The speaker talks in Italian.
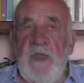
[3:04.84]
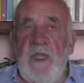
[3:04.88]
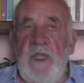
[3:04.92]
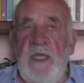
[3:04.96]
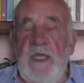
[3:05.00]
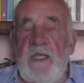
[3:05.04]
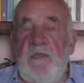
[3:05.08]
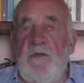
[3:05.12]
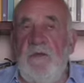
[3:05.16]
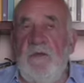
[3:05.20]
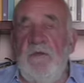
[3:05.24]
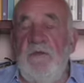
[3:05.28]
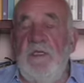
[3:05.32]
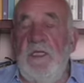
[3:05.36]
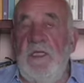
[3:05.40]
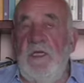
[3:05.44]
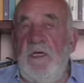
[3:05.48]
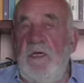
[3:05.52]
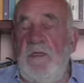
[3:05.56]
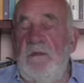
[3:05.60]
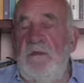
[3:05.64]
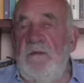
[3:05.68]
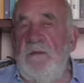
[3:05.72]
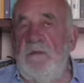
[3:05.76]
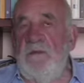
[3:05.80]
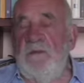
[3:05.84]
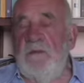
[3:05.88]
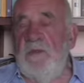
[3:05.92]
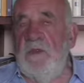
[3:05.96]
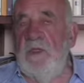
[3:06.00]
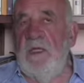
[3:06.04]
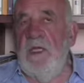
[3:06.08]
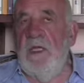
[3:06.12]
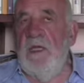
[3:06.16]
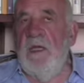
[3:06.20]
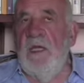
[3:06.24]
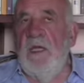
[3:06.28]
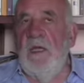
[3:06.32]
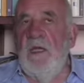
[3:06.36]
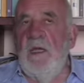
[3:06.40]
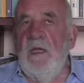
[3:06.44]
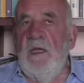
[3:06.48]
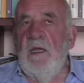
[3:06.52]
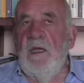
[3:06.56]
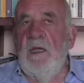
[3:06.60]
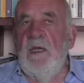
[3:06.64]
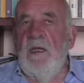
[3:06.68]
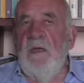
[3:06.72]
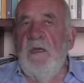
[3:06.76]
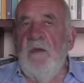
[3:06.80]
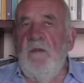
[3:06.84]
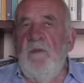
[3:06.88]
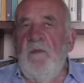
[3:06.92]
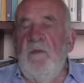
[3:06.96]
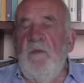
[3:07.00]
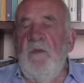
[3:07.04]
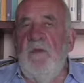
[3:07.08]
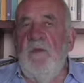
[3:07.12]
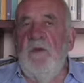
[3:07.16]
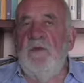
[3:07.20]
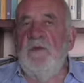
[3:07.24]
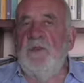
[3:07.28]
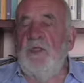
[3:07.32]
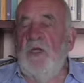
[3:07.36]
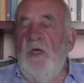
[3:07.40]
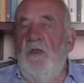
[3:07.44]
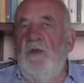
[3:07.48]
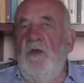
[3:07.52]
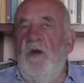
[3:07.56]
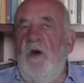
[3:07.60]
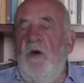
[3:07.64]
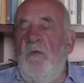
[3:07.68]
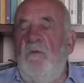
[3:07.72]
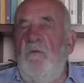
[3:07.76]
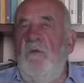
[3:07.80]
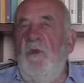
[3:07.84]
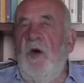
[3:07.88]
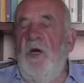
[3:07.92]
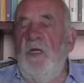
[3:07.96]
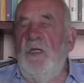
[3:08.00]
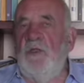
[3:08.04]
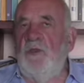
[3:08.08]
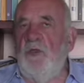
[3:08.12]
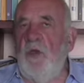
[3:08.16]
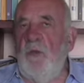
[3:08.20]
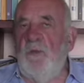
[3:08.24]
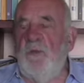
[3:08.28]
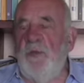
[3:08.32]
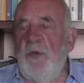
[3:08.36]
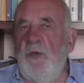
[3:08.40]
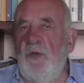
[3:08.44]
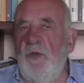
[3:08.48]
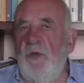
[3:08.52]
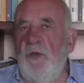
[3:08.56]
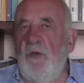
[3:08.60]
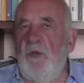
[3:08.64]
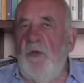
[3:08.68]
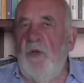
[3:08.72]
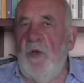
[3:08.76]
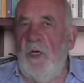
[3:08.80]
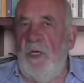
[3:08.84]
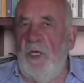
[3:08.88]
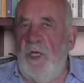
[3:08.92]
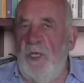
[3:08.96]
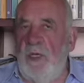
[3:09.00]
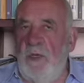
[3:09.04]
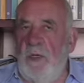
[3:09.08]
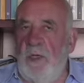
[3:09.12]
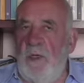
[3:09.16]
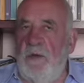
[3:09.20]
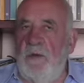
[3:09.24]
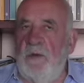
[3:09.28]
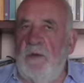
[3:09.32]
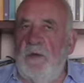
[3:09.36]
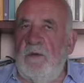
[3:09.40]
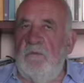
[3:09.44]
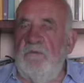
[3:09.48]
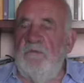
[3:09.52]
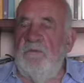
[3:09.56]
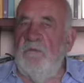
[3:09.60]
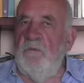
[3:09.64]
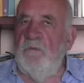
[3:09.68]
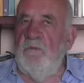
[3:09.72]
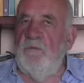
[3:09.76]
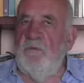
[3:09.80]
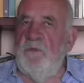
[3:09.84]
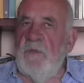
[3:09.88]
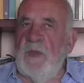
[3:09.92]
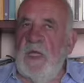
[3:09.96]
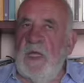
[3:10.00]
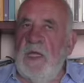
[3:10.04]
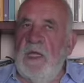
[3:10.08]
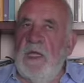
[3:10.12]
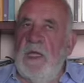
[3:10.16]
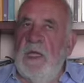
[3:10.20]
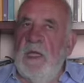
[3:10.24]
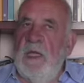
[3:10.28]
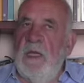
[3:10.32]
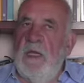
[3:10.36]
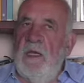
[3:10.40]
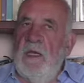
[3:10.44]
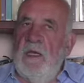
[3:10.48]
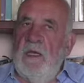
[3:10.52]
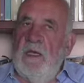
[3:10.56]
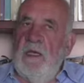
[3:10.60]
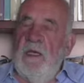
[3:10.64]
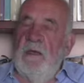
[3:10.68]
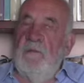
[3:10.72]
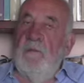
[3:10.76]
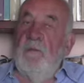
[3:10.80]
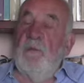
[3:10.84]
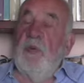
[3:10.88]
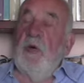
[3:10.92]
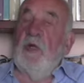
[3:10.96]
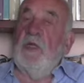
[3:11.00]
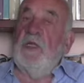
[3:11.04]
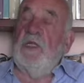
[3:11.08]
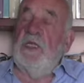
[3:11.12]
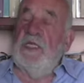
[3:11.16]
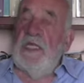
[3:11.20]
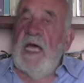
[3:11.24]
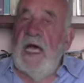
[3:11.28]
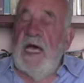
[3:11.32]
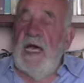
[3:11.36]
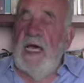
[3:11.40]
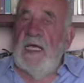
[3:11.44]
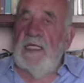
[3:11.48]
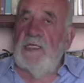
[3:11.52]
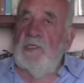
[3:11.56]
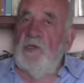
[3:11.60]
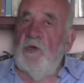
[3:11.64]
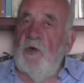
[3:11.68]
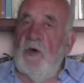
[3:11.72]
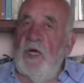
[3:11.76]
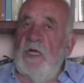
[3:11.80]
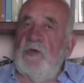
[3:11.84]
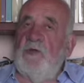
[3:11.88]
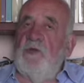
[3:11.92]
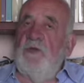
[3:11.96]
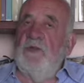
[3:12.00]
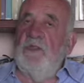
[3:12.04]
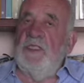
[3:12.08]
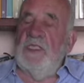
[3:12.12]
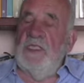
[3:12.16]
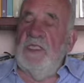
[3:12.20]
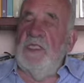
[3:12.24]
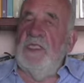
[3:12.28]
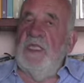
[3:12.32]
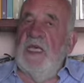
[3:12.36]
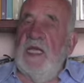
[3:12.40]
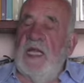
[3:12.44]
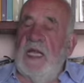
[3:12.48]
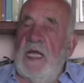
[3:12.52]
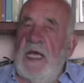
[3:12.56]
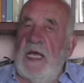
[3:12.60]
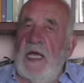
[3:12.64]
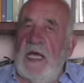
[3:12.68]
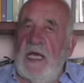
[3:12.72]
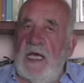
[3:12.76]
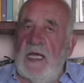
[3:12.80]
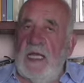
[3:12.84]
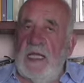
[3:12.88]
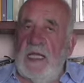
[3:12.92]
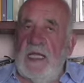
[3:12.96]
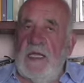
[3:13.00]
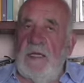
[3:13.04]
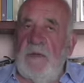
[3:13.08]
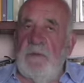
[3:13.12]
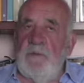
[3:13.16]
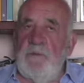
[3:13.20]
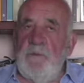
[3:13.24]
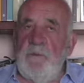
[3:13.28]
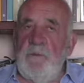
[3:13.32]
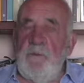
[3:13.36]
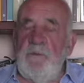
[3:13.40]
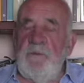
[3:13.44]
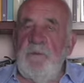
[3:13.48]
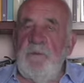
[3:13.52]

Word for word: Ecco, io sono molto più eh, mm, eh portato a considerare